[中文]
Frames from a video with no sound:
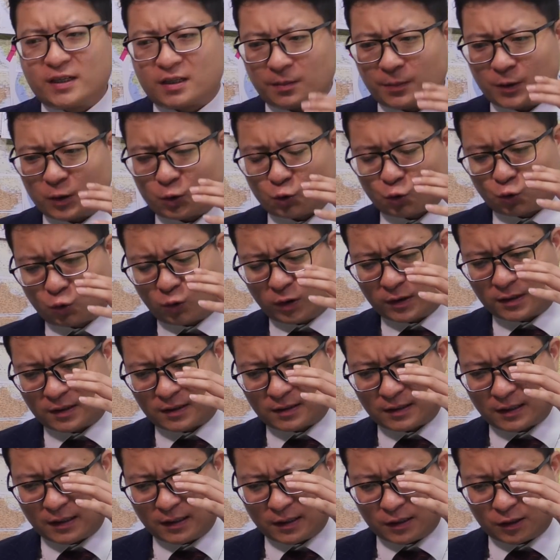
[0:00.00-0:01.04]
什么说
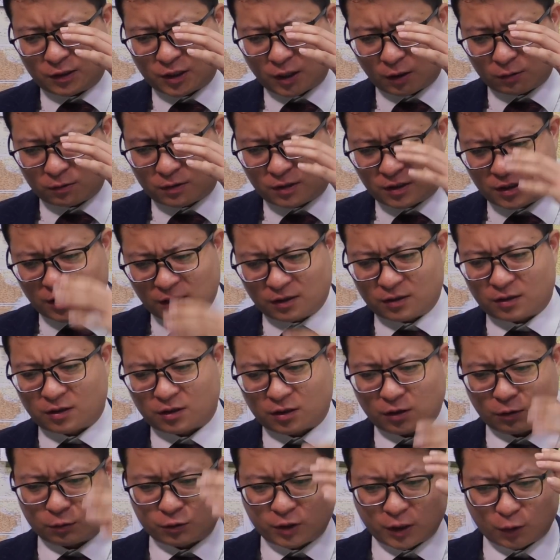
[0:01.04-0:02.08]
这里叫镇
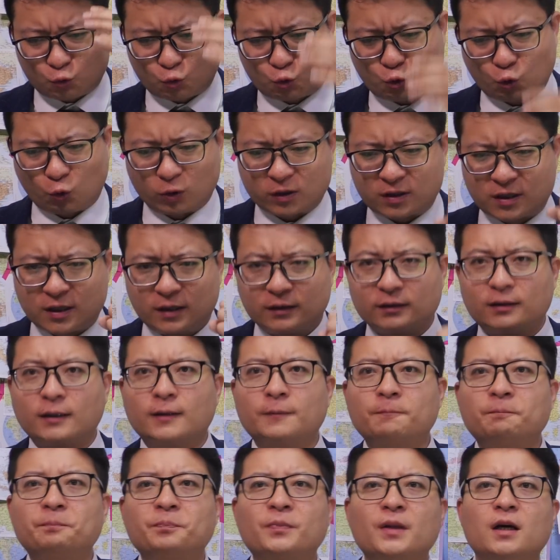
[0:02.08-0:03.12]
守，叫坐镇呢？
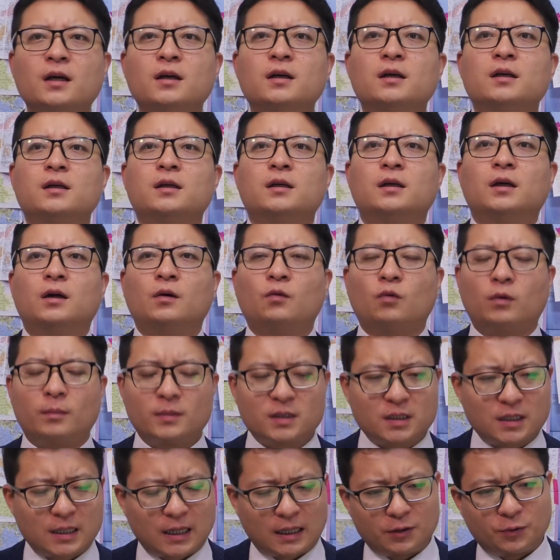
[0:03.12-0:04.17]
我
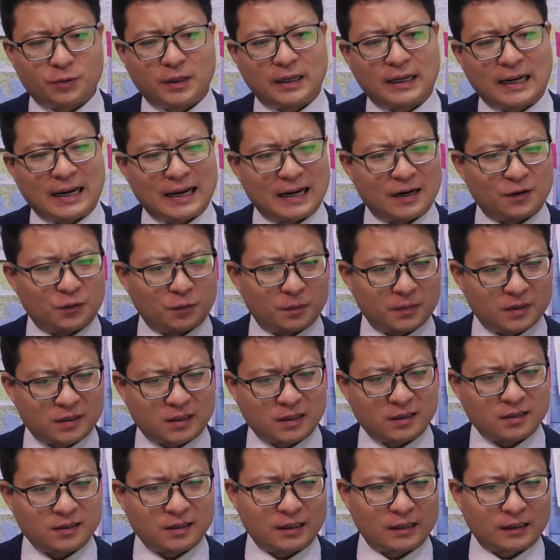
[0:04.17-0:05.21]
们知道，原来我们
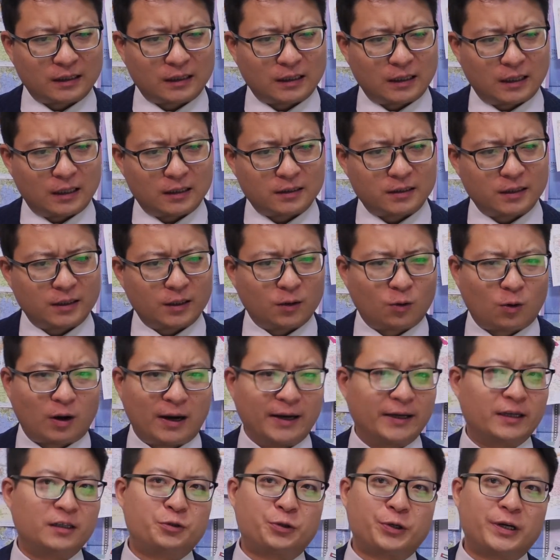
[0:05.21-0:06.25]
深圳啊，这里
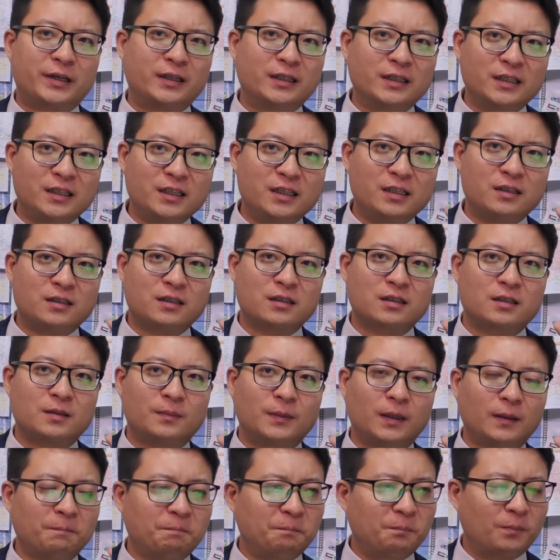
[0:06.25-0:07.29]
画一个圈的意义是什
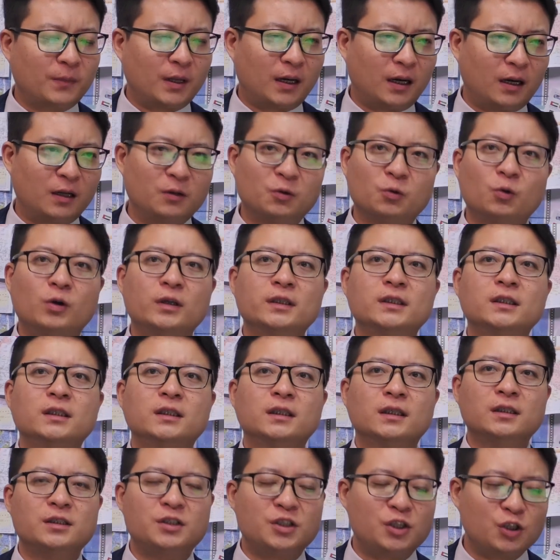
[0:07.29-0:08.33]
么啊？很多意
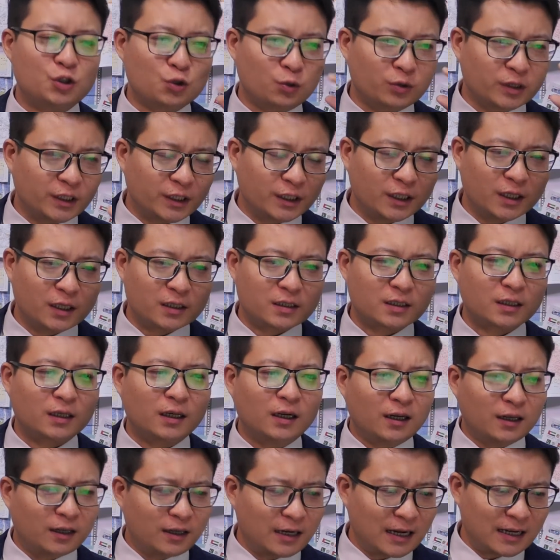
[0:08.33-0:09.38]
义，其中一个是
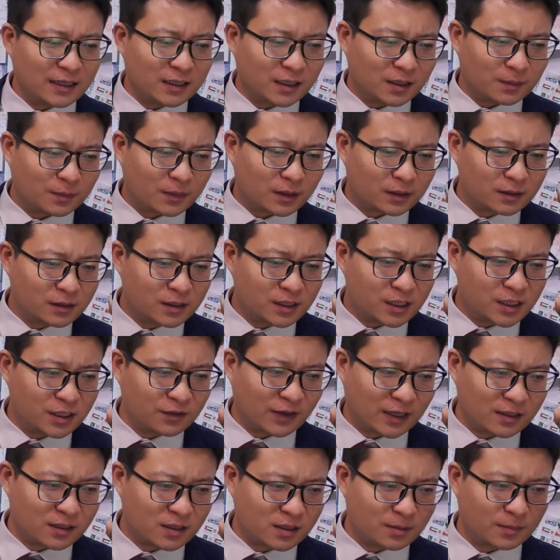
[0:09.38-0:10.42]
让你们西
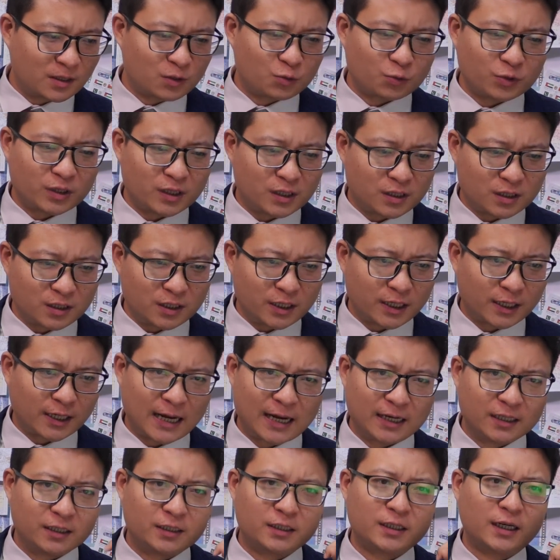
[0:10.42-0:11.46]
方资本主义世界
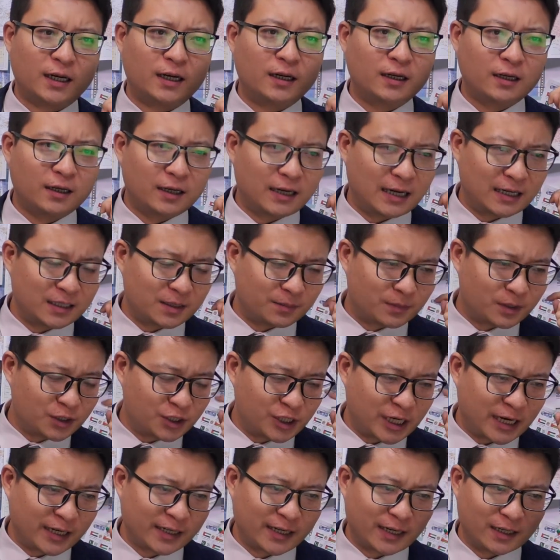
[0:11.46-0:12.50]
看一下，让你们
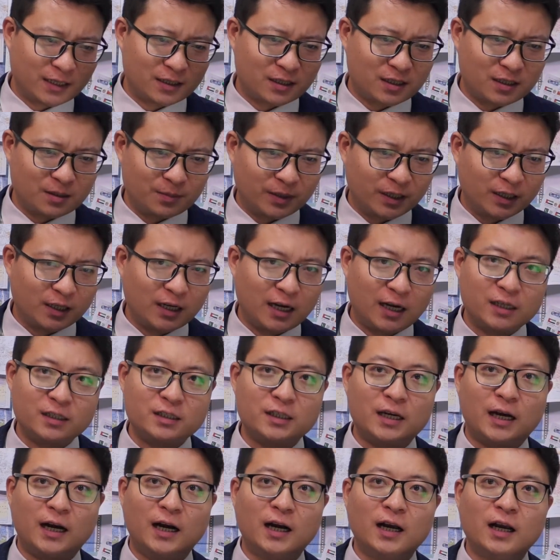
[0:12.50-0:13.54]
香港的市民看一
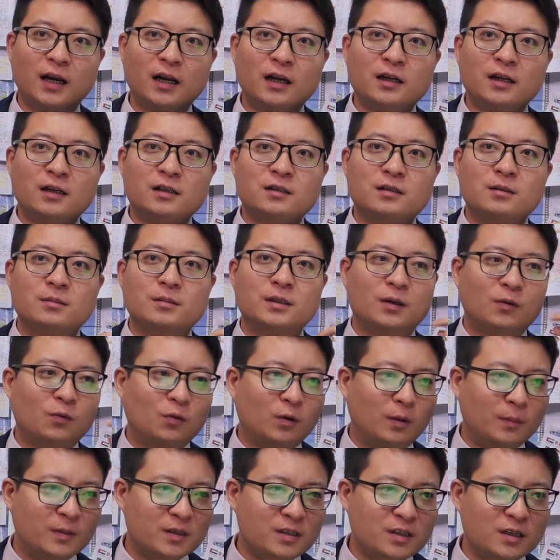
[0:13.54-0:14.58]
下。是不是
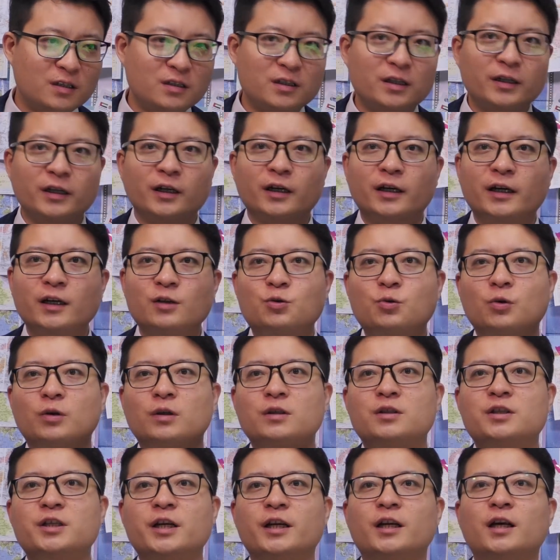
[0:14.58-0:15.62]
我们深圳也可以做
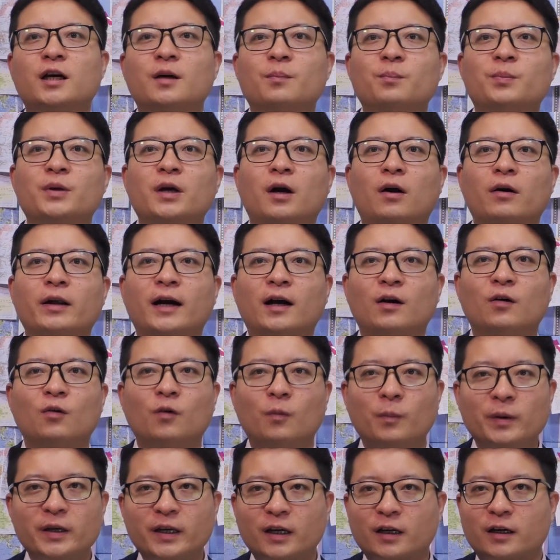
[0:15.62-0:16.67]
建得很漂亮，
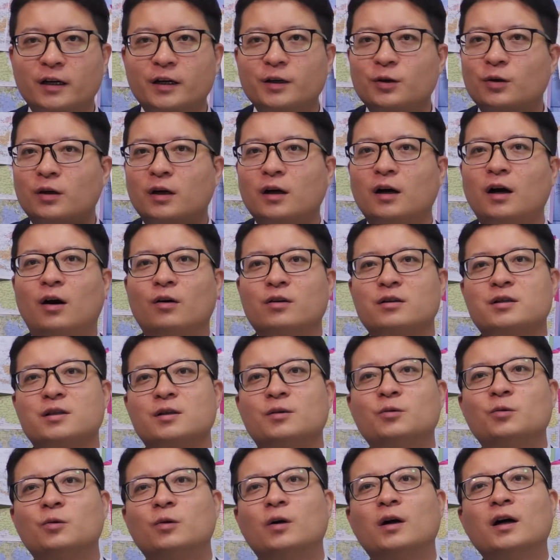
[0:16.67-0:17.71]
我们也可以有很好的
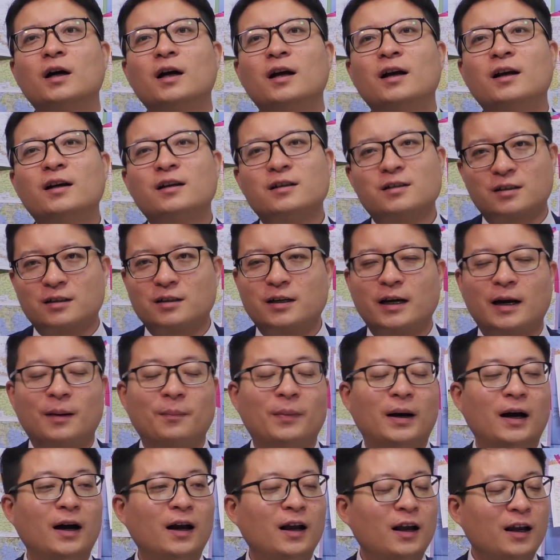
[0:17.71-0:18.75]
生活，是这样
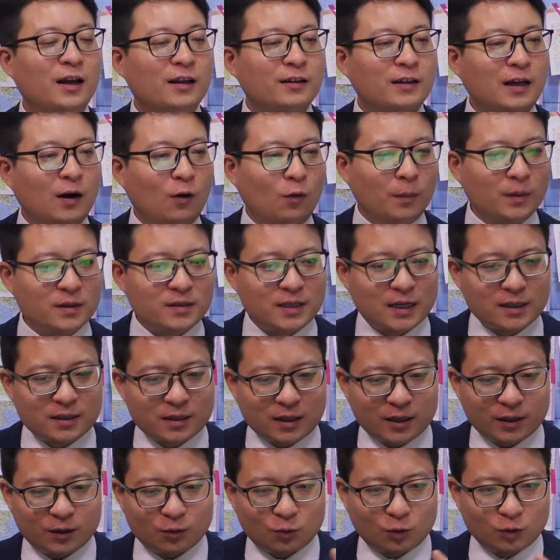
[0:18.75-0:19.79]
吧？那我们在
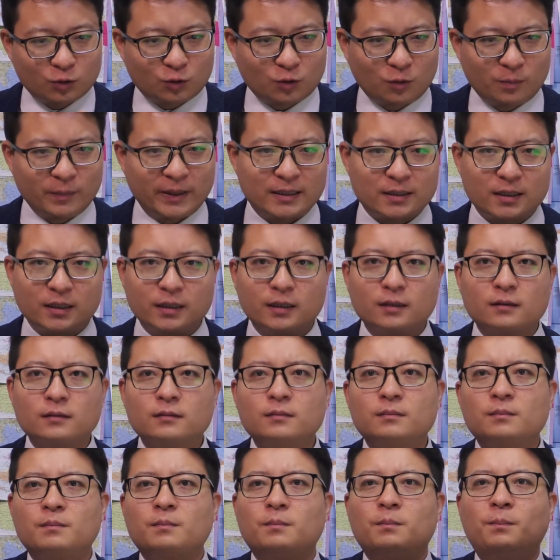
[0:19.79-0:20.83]
这里，如果东北这里
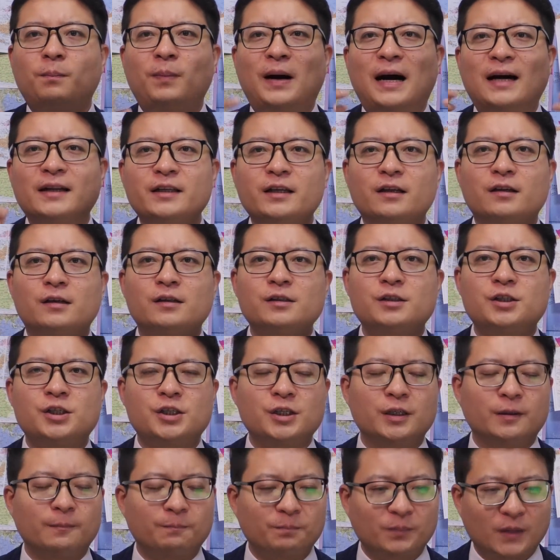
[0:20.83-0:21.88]
拔地而
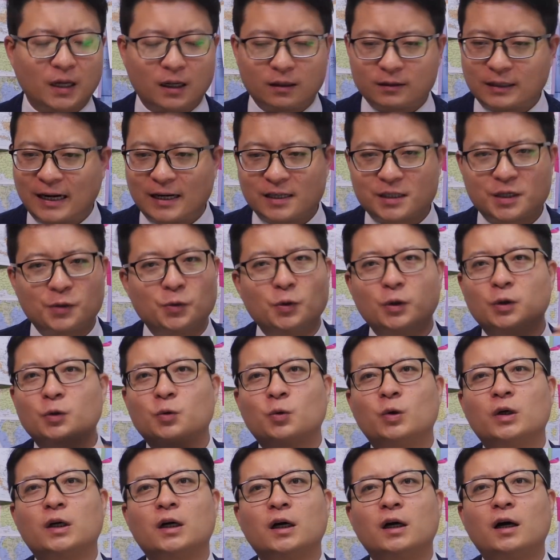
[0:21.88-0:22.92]
起，那大家生活都
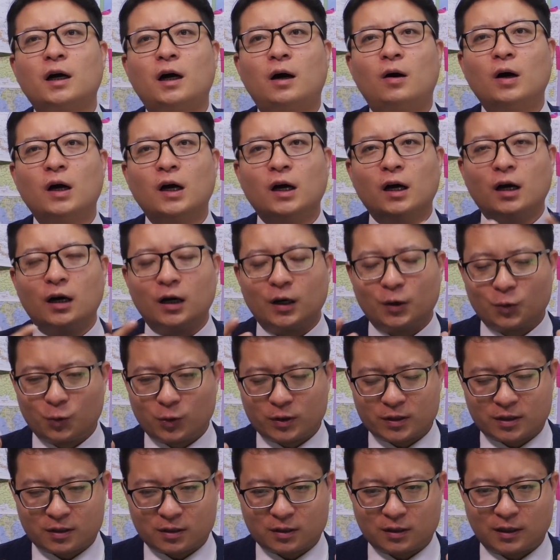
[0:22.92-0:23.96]
过得很好。俄
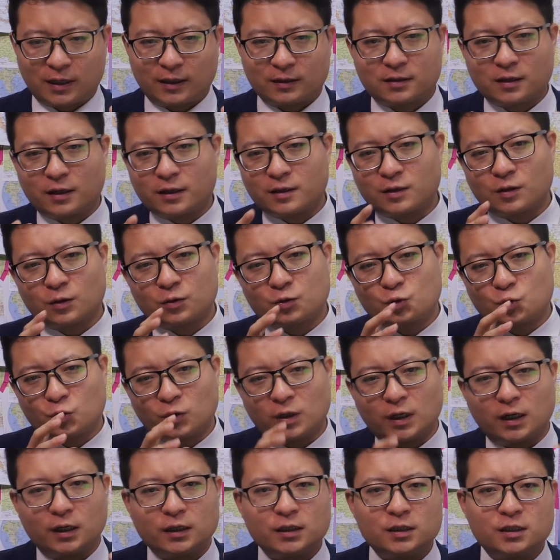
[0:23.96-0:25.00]
罗斯人这时候中
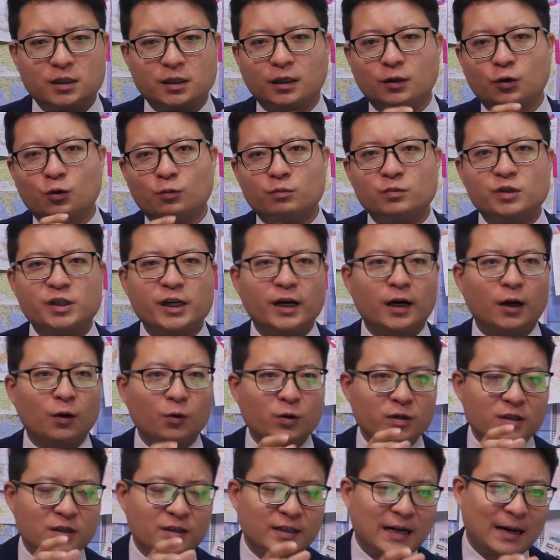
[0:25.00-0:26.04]
俄一起共建，俄
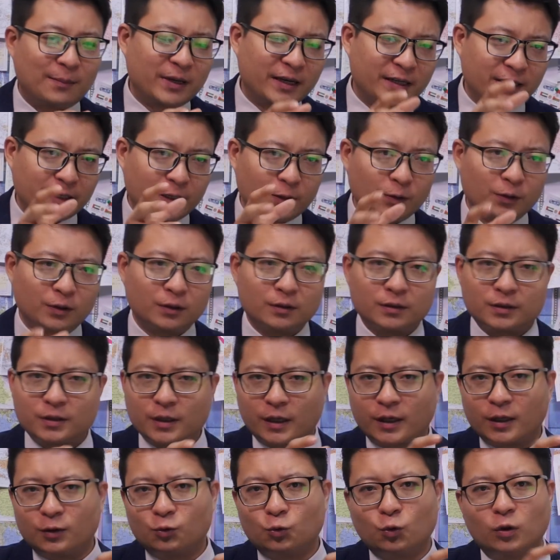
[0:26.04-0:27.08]
罗斯那边也有
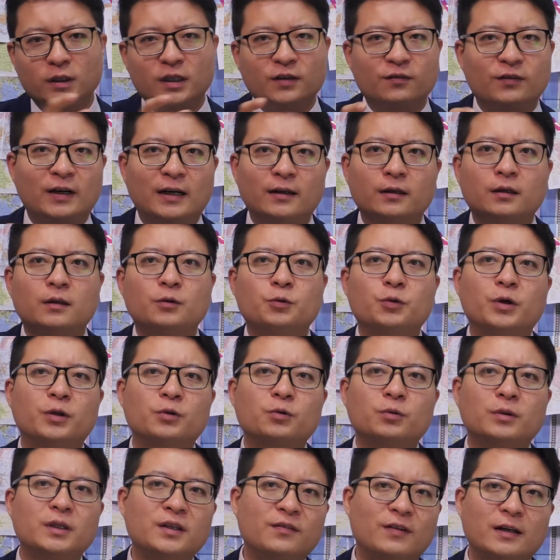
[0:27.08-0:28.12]
很多地方，远
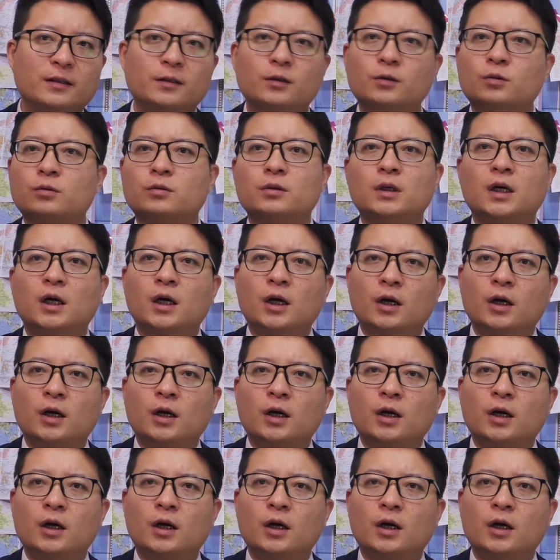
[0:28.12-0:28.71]
东的地方都